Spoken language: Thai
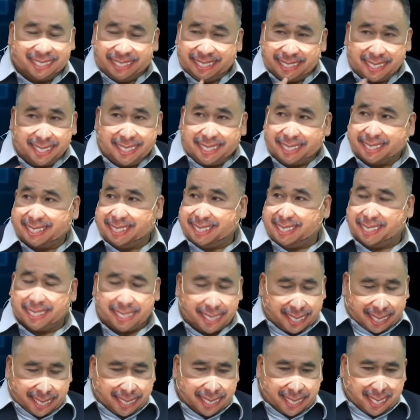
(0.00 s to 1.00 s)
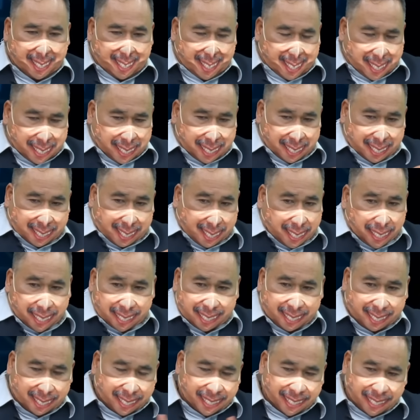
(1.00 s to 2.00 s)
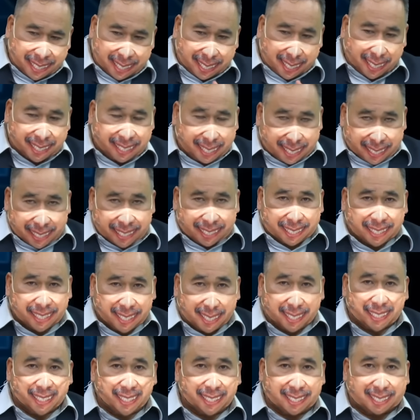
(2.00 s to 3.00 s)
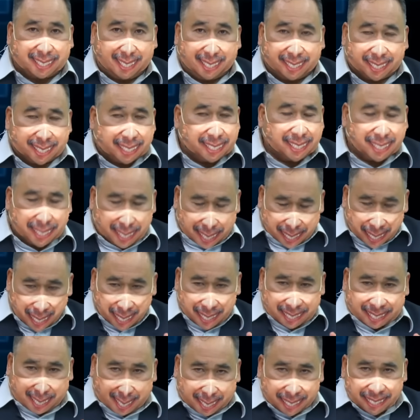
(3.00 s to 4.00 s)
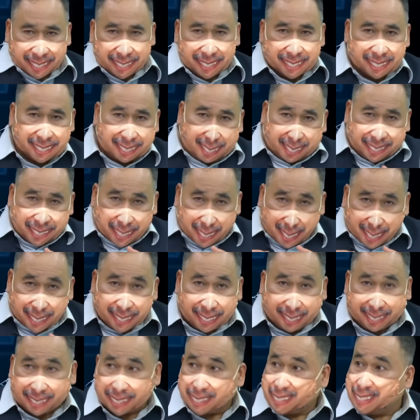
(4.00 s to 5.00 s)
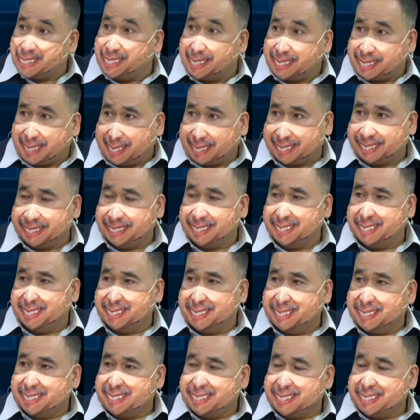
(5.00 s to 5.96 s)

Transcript: คือว่าไม่เกี่ยว เพราะนั้นเราเนี่ยเราในานสื่อมวลชนเราอยู่ตรงกลางนั้นเราพูดตามตามมองเห็นทั่วไปสมมติส